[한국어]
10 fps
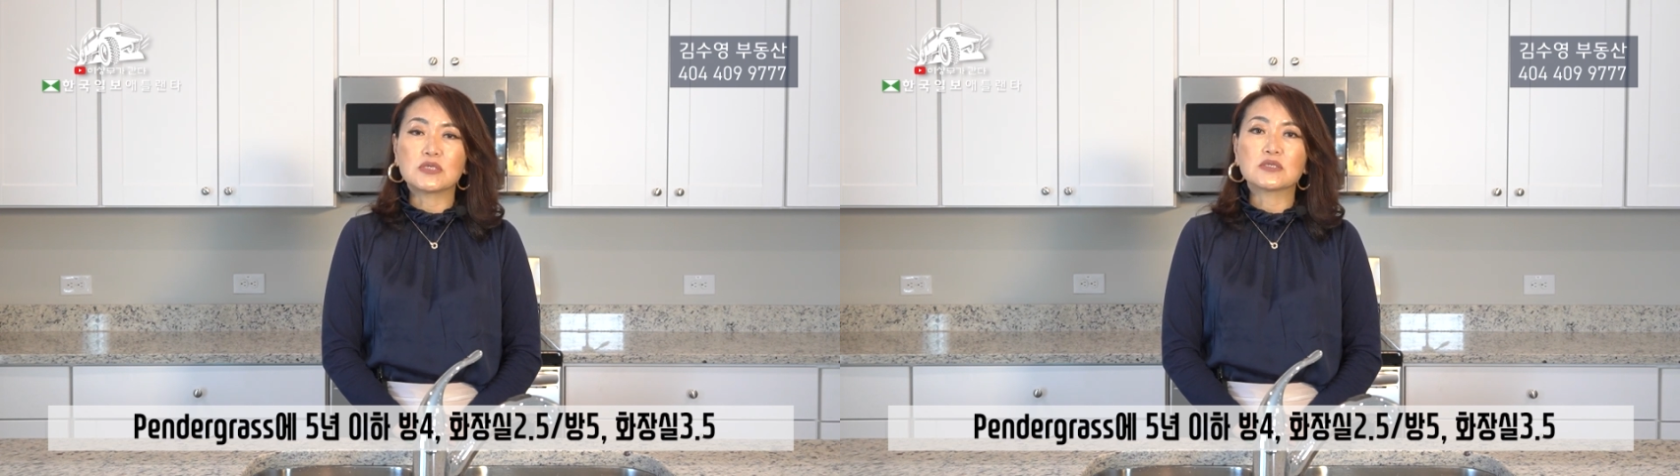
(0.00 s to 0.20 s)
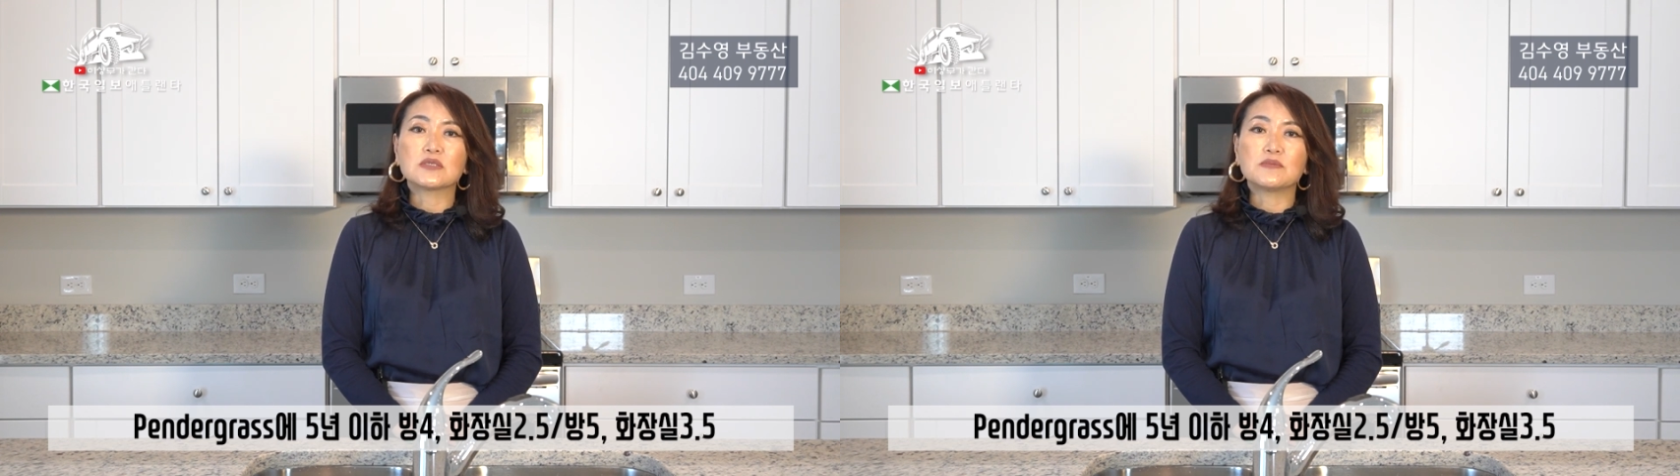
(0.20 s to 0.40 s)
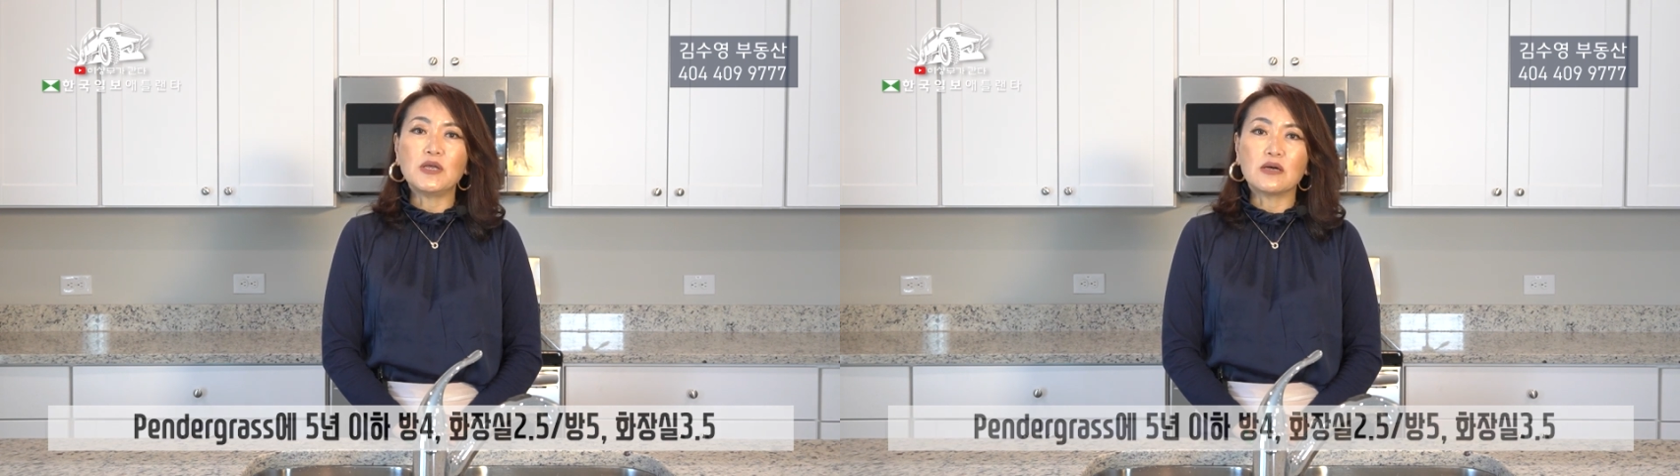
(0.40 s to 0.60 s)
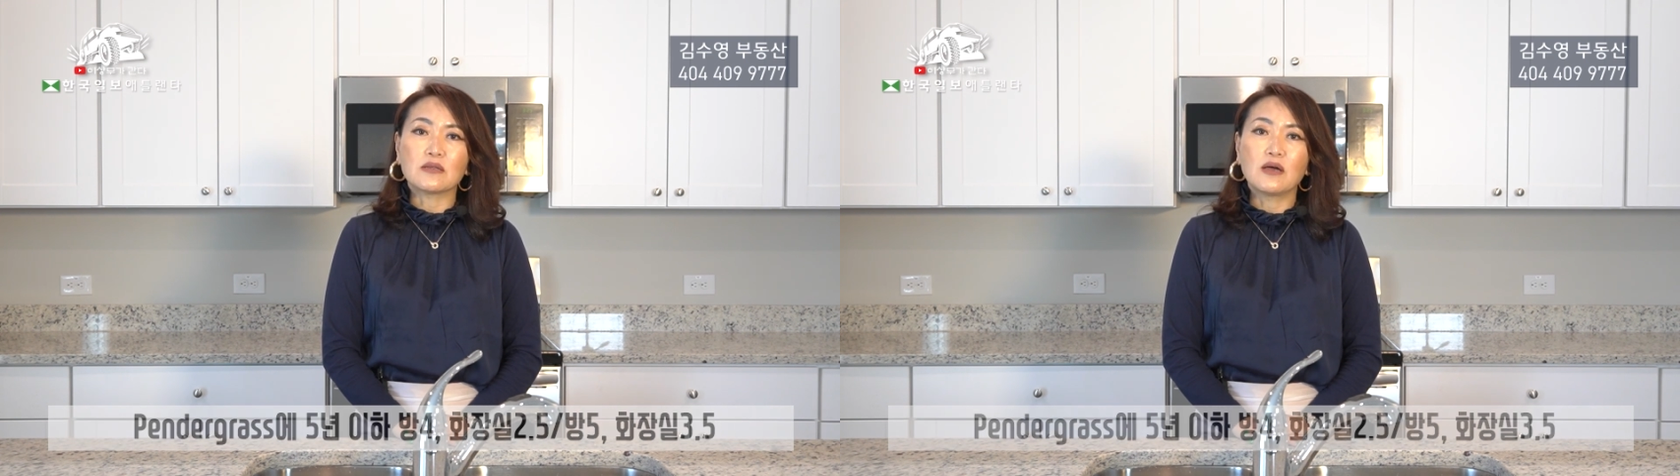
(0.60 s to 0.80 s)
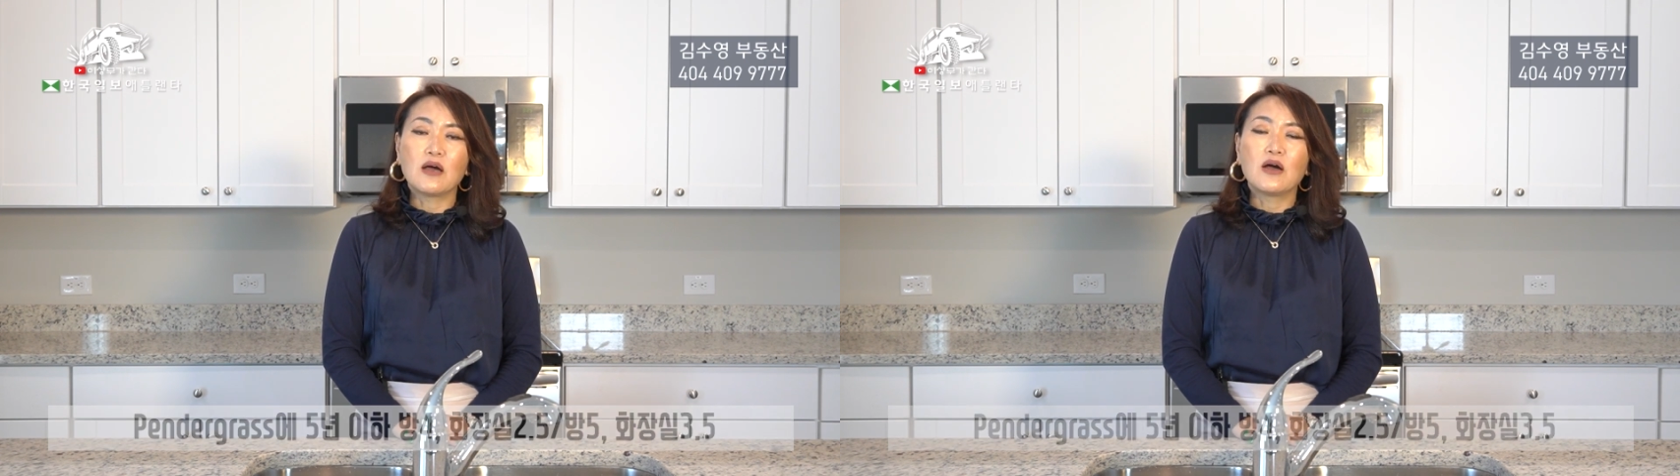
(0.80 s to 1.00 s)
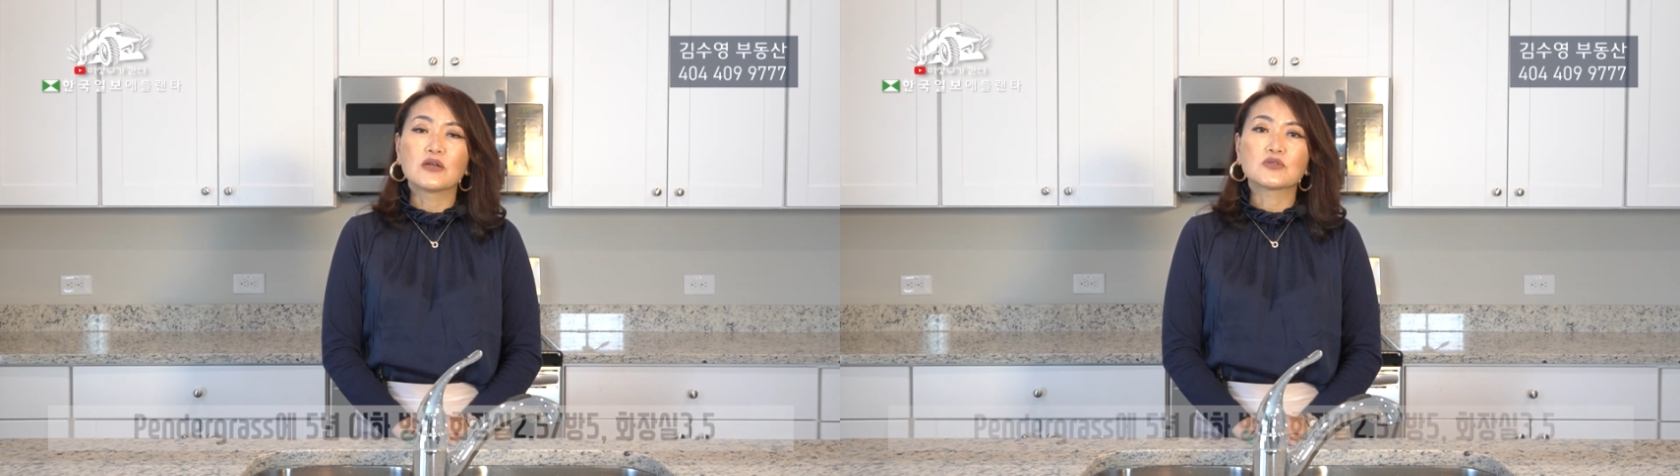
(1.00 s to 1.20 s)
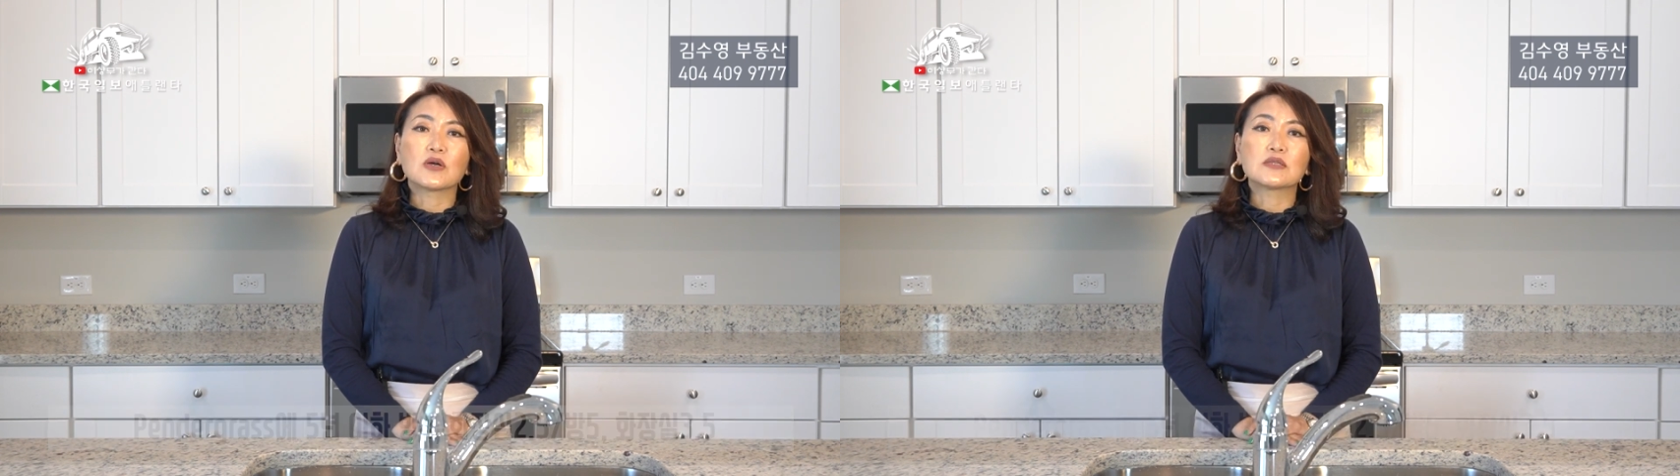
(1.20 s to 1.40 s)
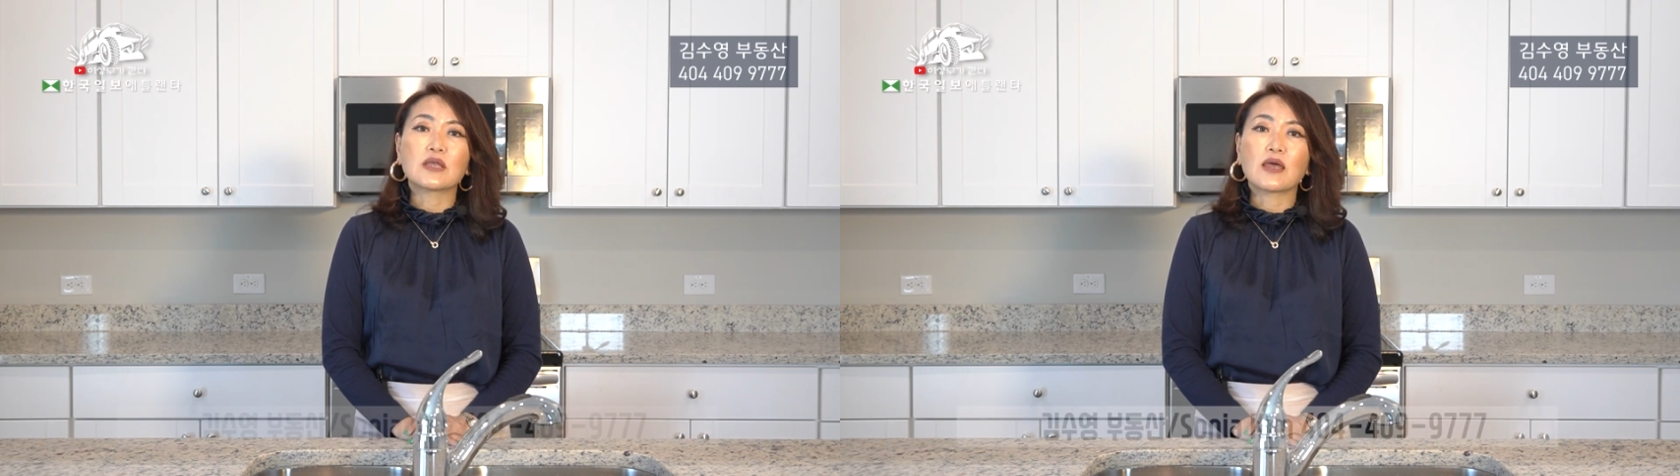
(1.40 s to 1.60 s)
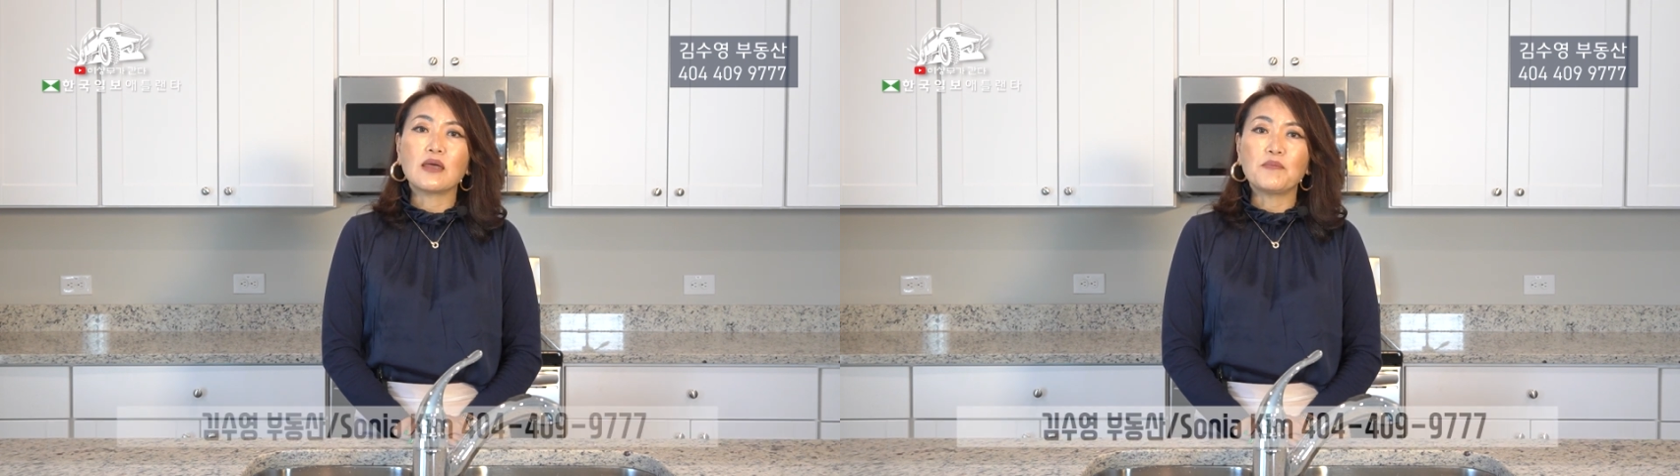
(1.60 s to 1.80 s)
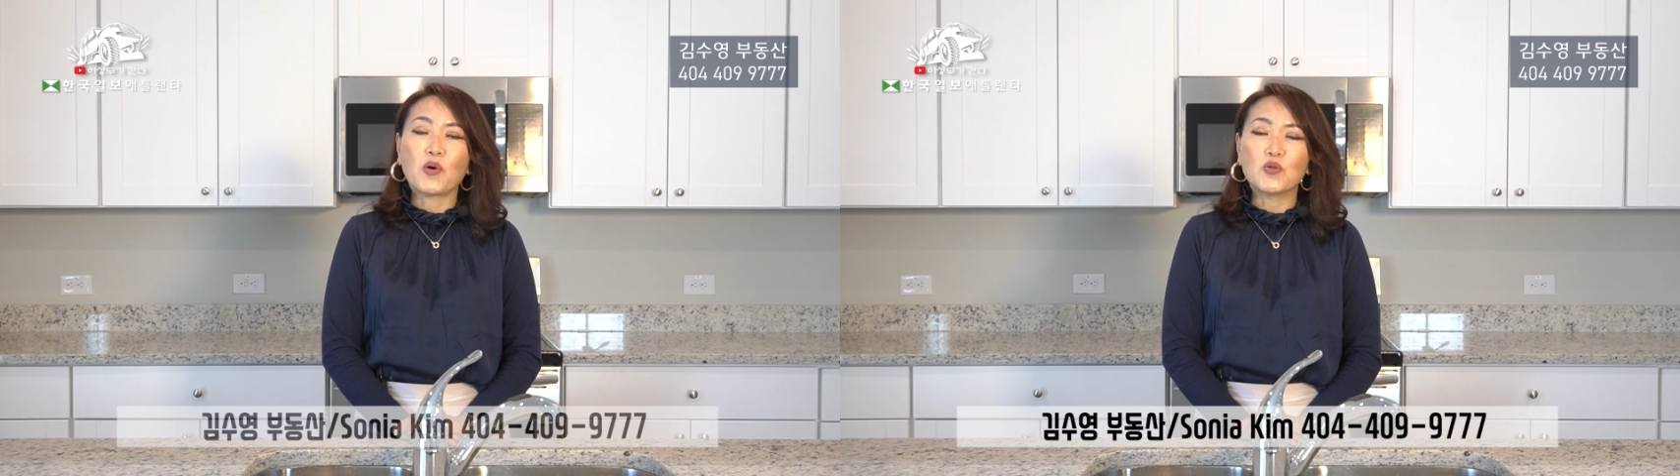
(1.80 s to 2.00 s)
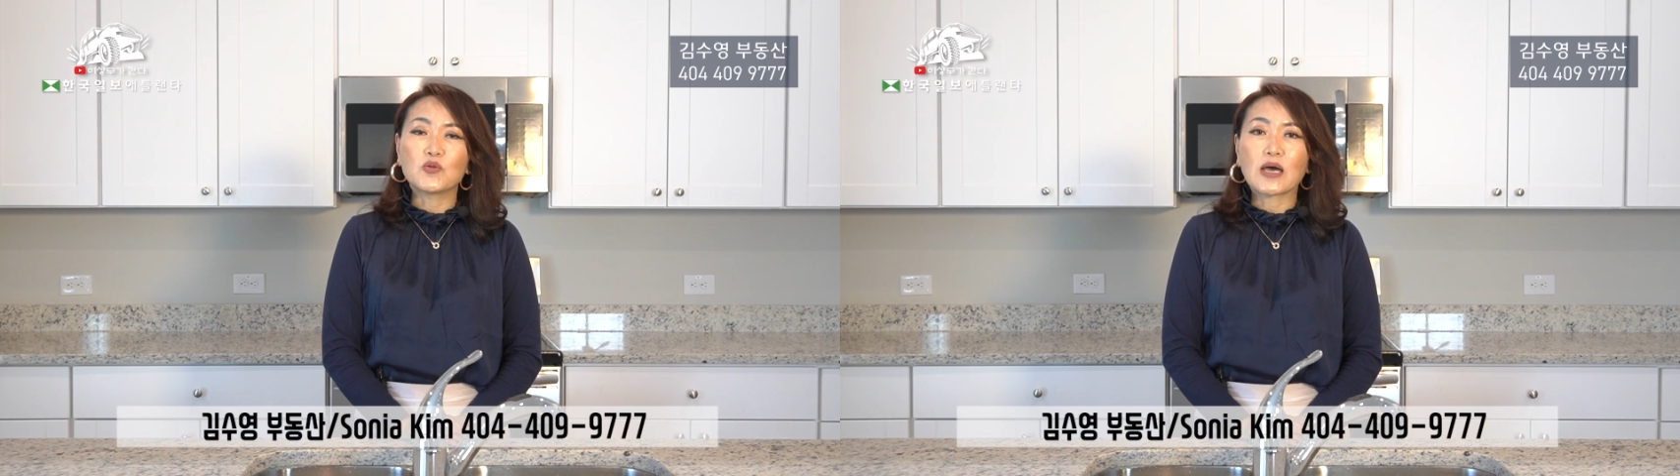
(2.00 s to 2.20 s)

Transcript: 있으시면 저한테 번호